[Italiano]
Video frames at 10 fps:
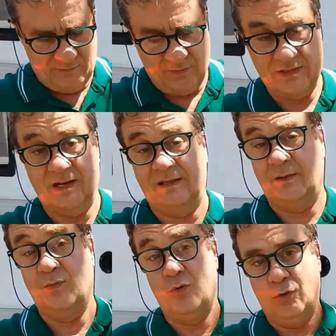voi
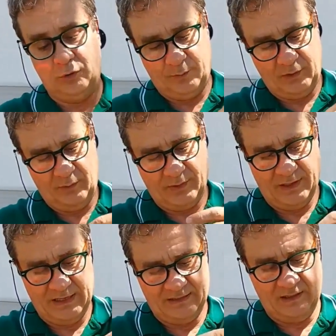sarete molto meno
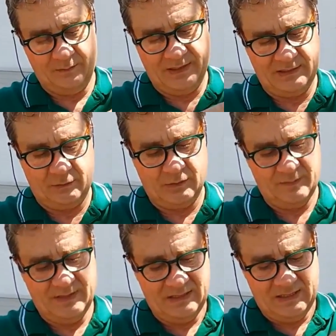imbranati di me
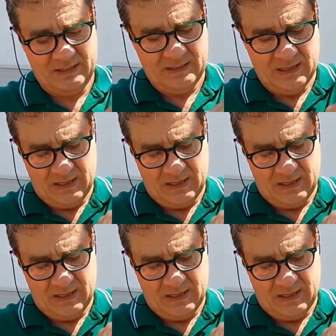sicuramente